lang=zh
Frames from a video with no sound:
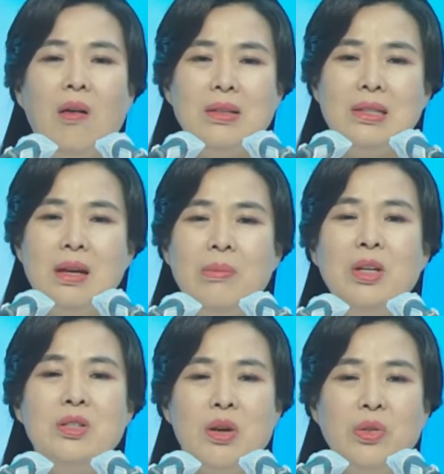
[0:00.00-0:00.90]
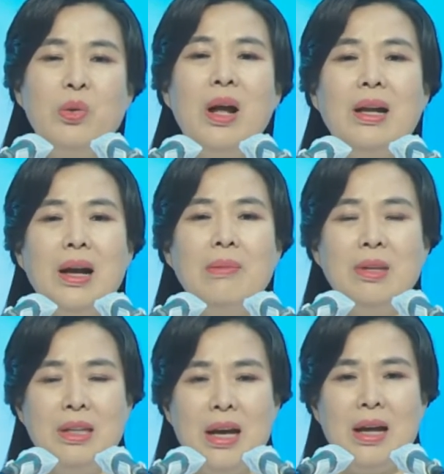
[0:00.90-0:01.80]
我们在感受到
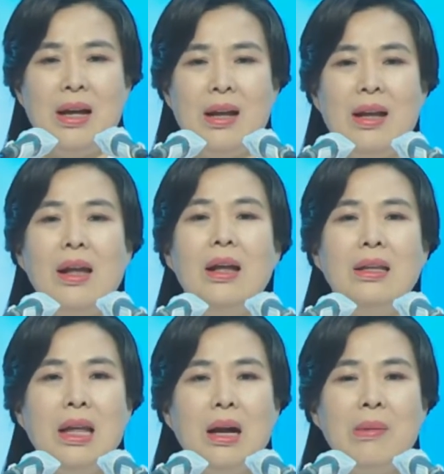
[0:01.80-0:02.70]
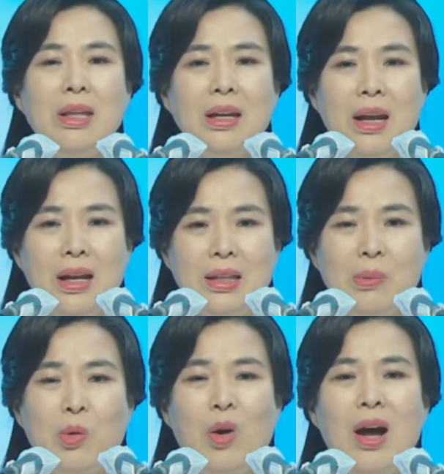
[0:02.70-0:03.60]
神的恩典和爱的时候，会积极
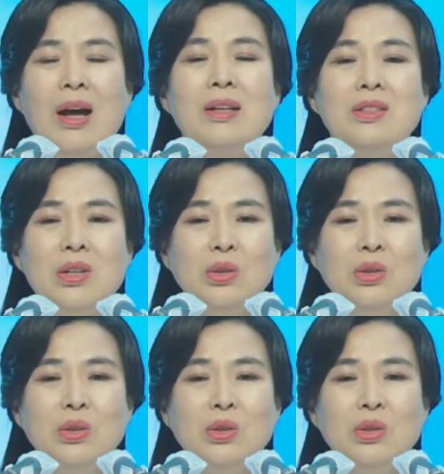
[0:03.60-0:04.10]
传道，